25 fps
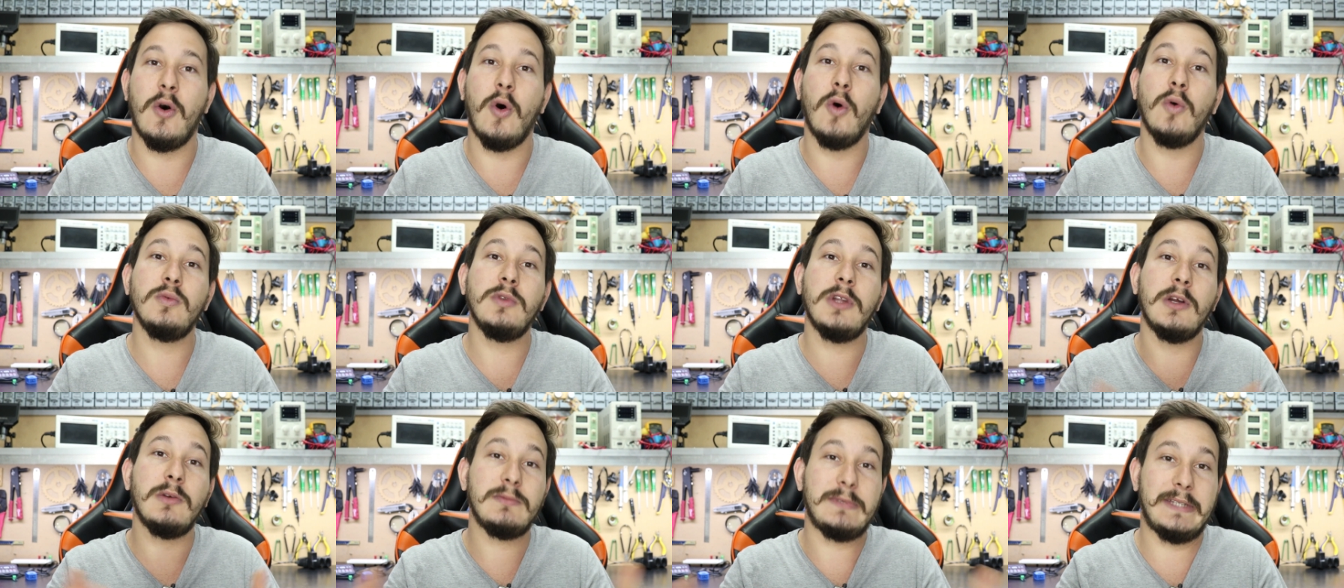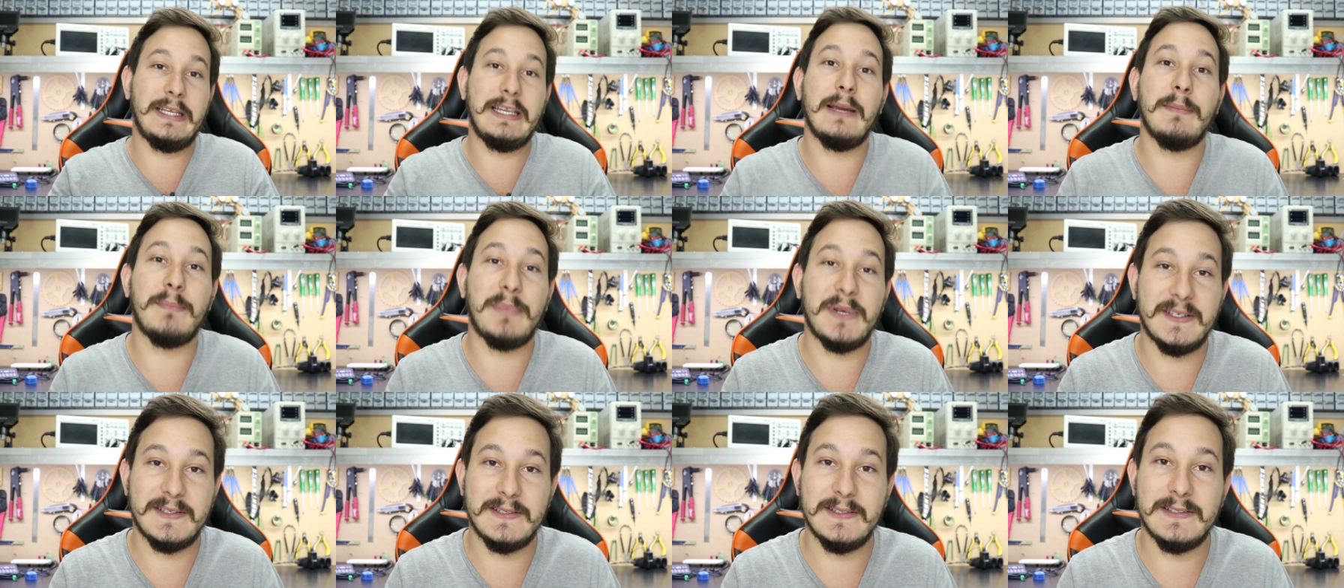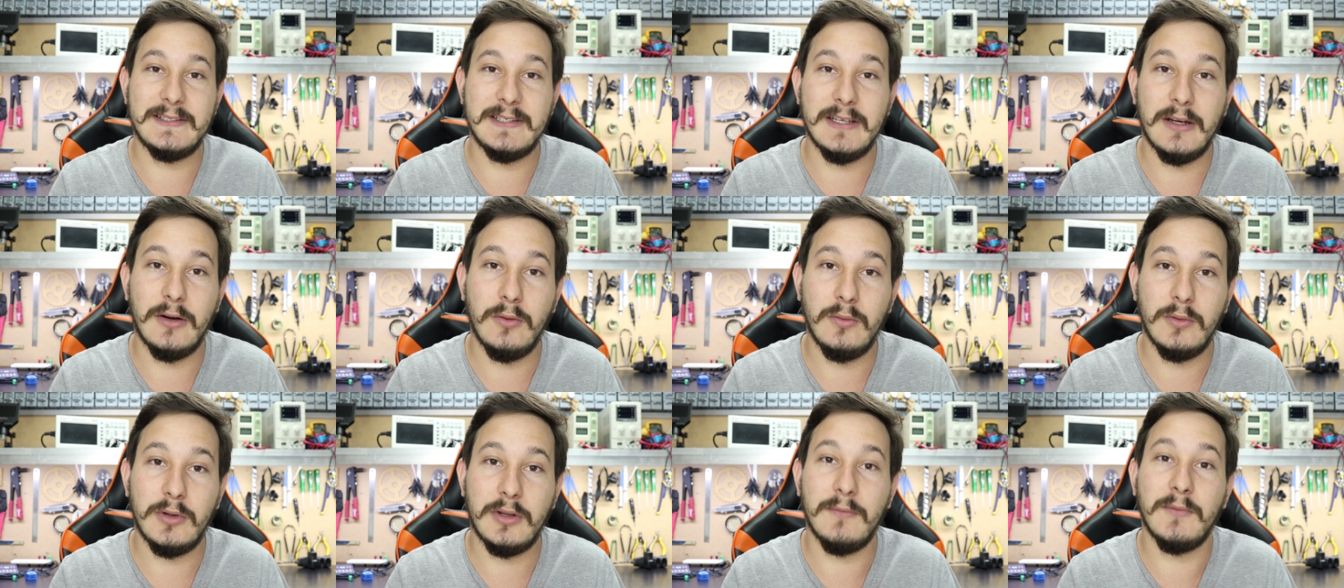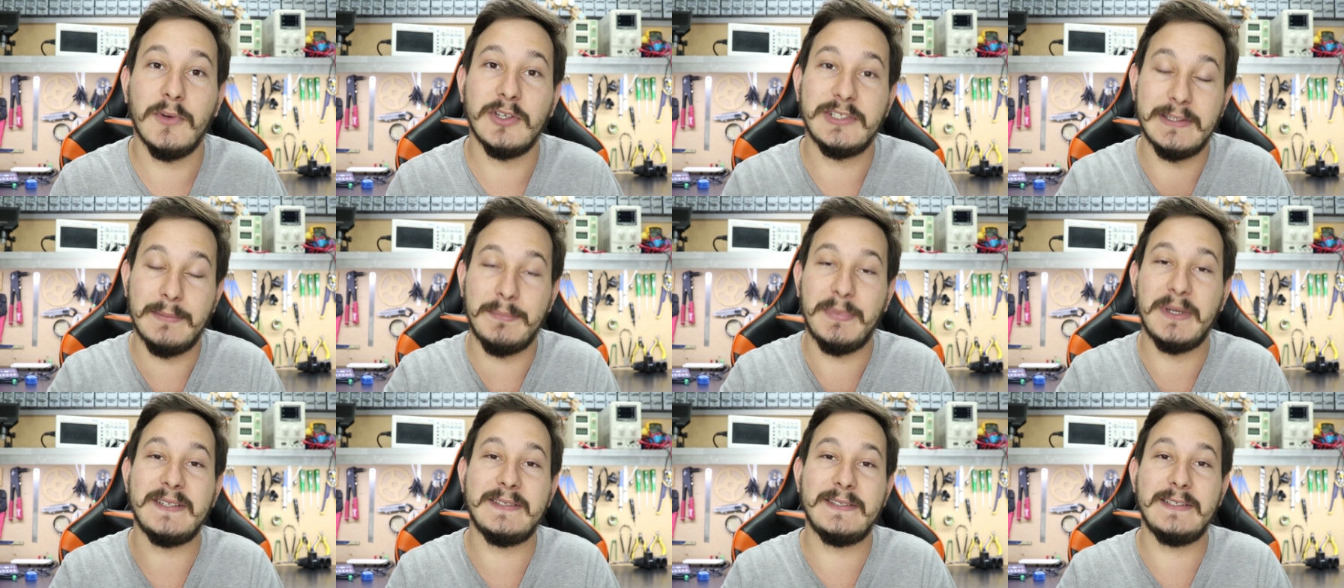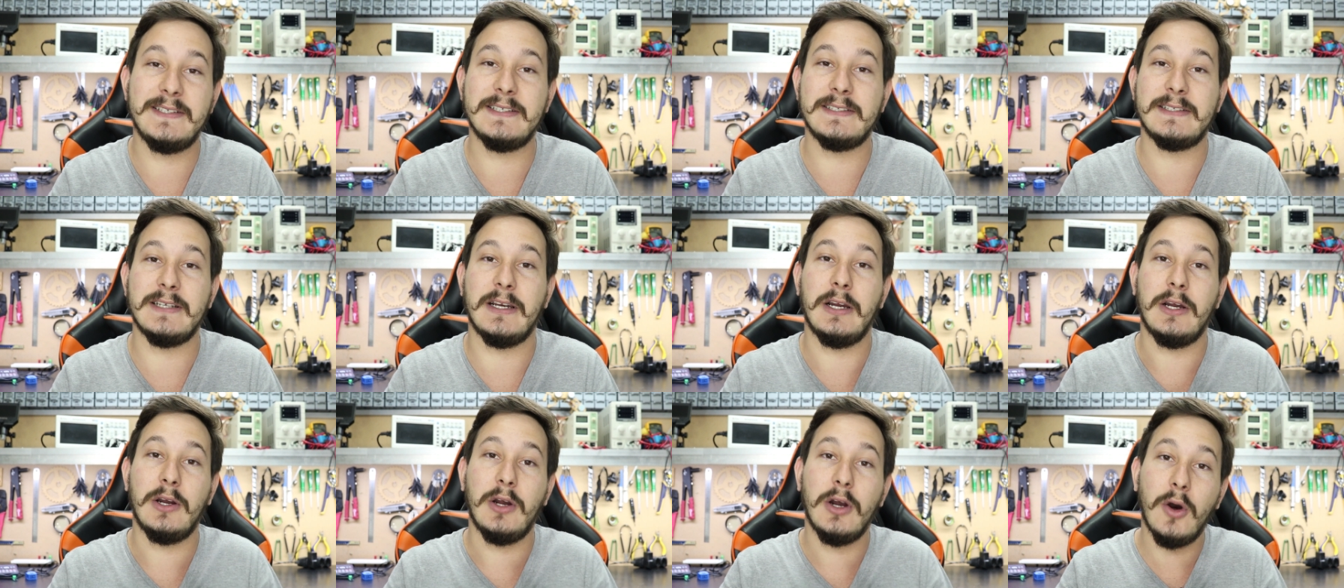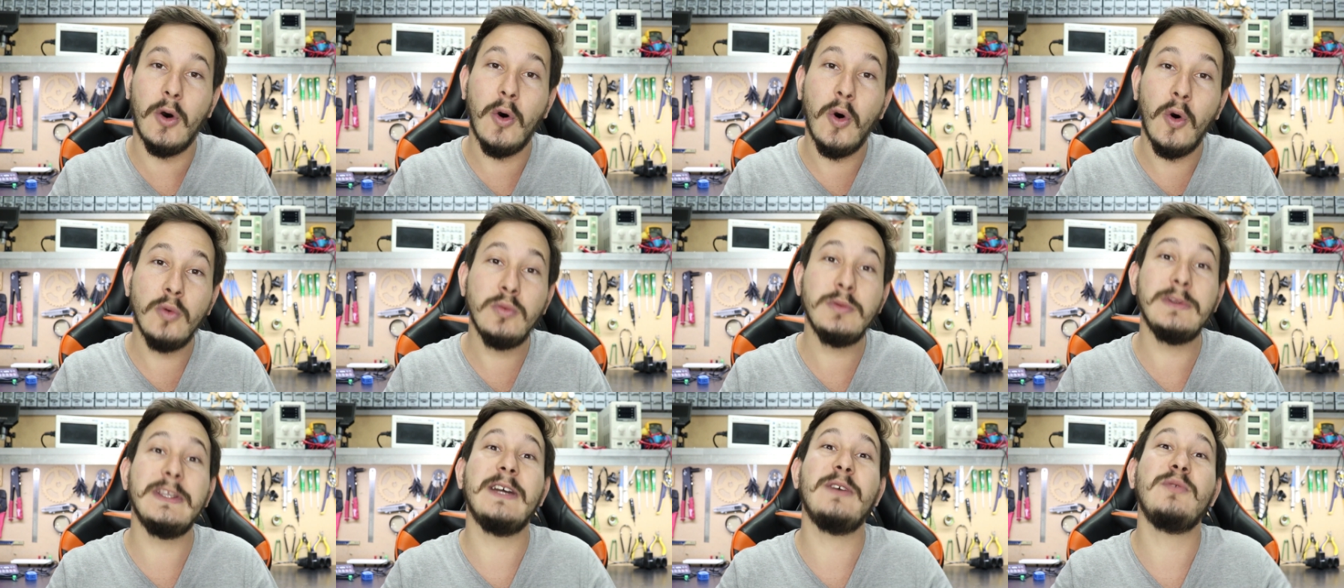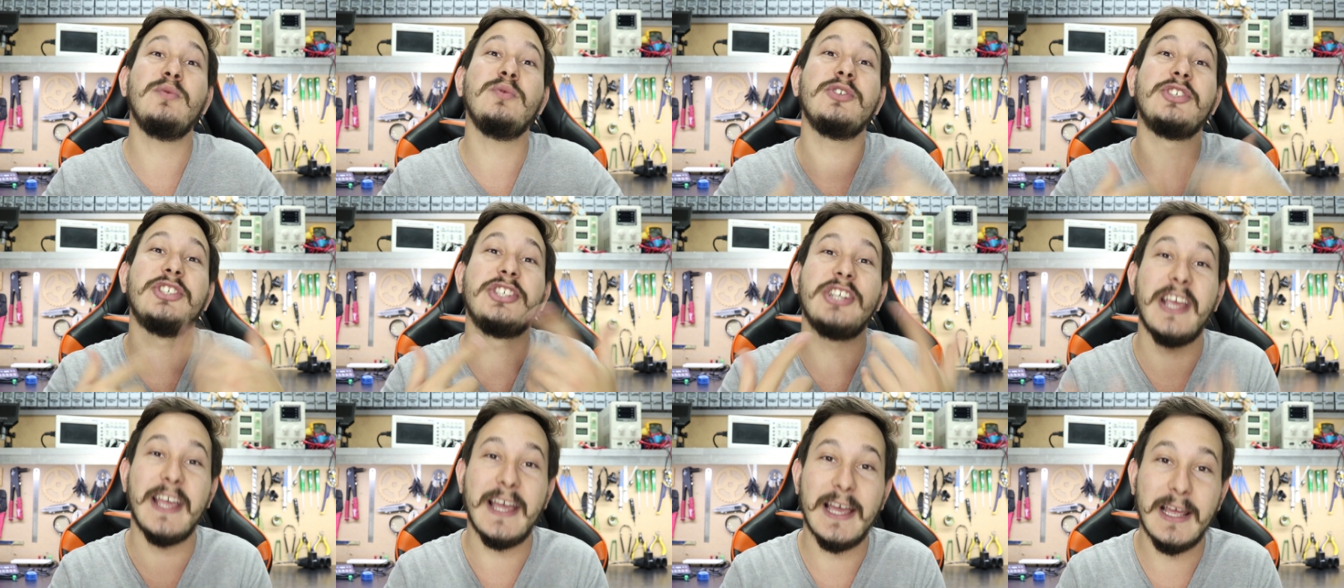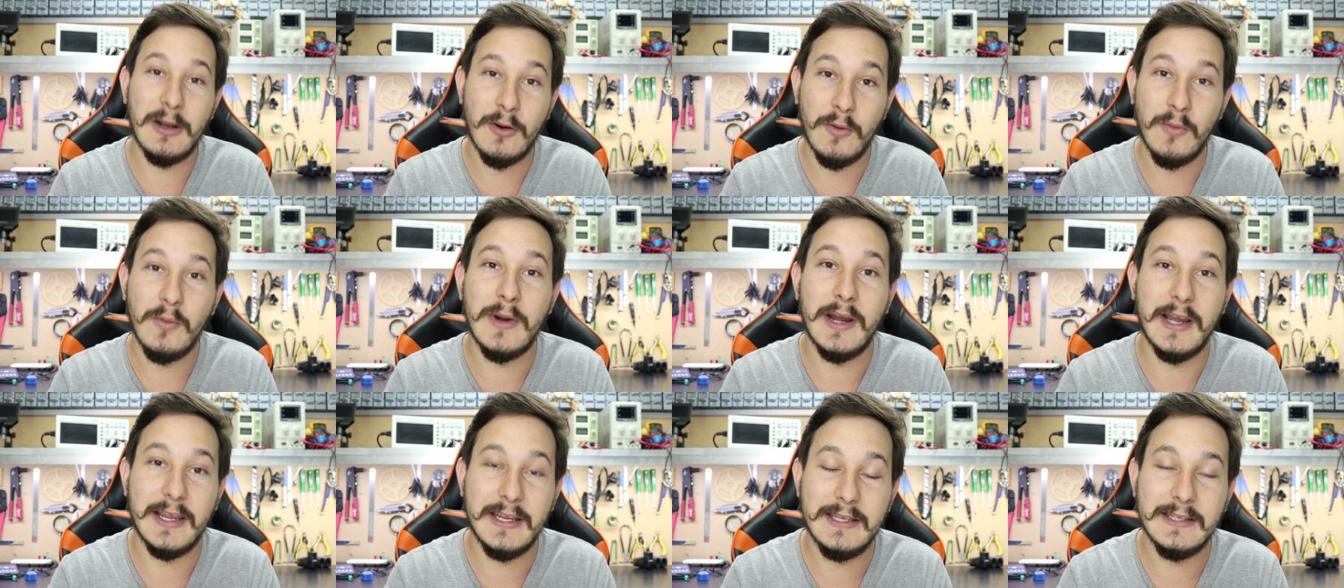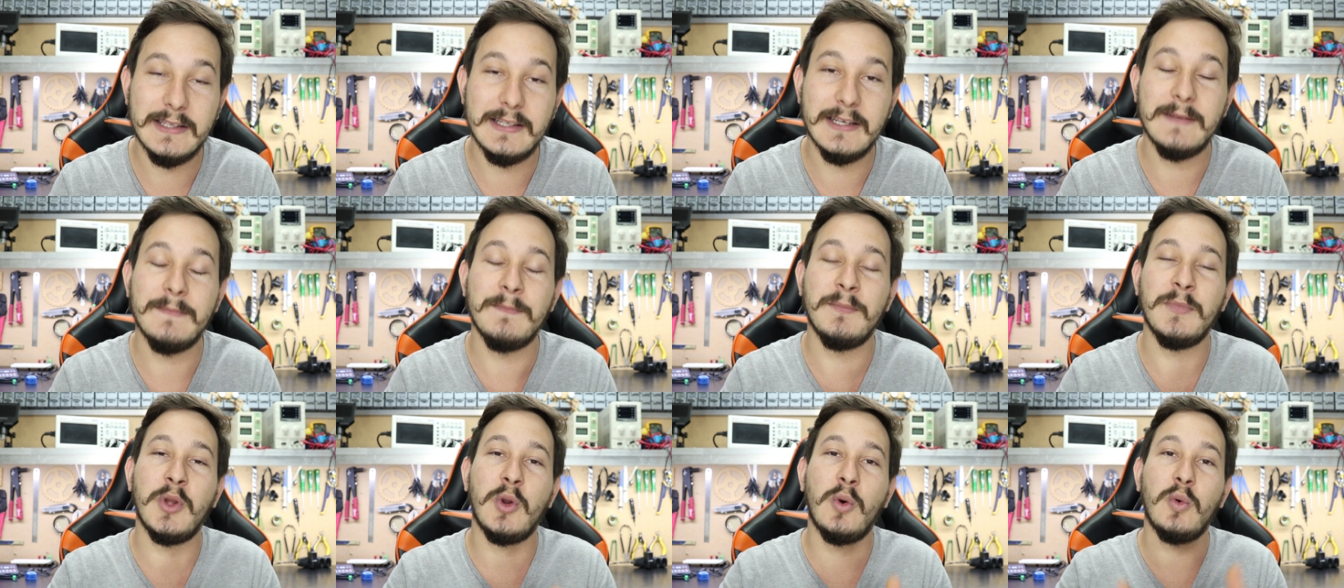ou não tem a precisão que você precisa ou não geram ainda